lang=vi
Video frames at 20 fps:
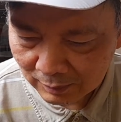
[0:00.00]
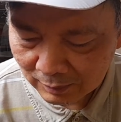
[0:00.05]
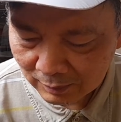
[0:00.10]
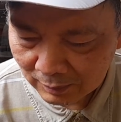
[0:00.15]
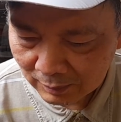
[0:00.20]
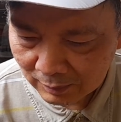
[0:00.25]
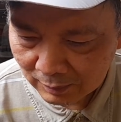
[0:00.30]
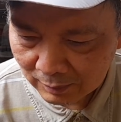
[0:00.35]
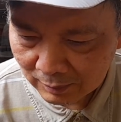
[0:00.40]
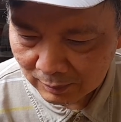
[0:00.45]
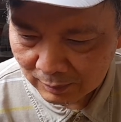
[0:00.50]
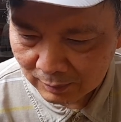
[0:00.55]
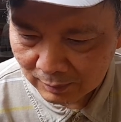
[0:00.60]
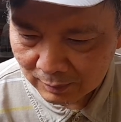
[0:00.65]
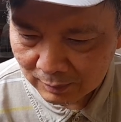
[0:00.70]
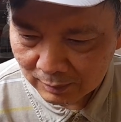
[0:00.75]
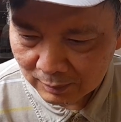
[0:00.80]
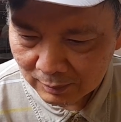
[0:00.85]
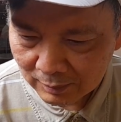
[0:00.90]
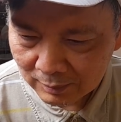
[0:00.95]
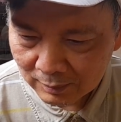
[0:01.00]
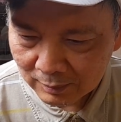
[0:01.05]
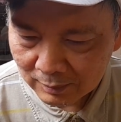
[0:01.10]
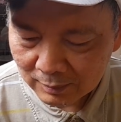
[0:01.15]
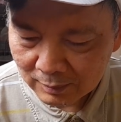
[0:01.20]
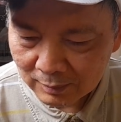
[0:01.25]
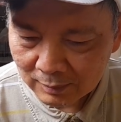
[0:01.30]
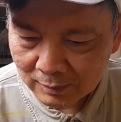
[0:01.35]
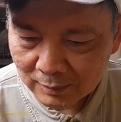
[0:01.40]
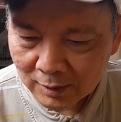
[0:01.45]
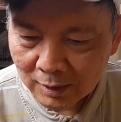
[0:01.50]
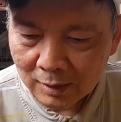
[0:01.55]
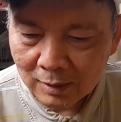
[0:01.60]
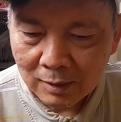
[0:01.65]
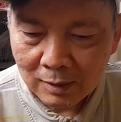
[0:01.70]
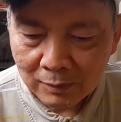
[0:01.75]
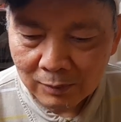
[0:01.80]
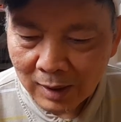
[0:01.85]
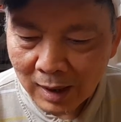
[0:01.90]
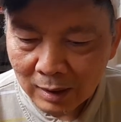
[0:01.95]
dạ đúng rồi
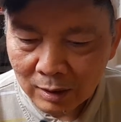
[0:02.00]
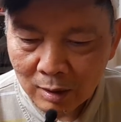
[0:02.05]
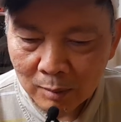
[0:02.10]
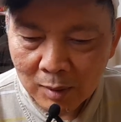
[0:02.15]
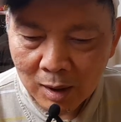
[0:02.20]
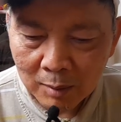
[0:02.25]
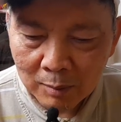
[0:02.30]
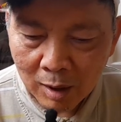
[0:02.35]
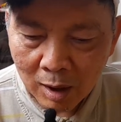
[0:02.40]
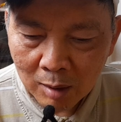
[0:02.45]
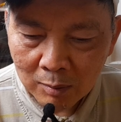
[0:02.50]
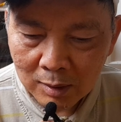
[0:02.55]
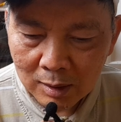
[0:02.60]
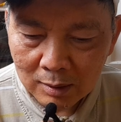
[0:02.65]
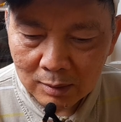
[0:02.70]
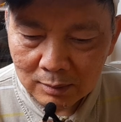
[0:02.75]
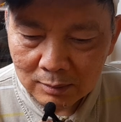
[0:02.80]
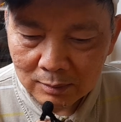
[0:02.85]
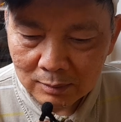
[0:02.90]
phải có b một á bà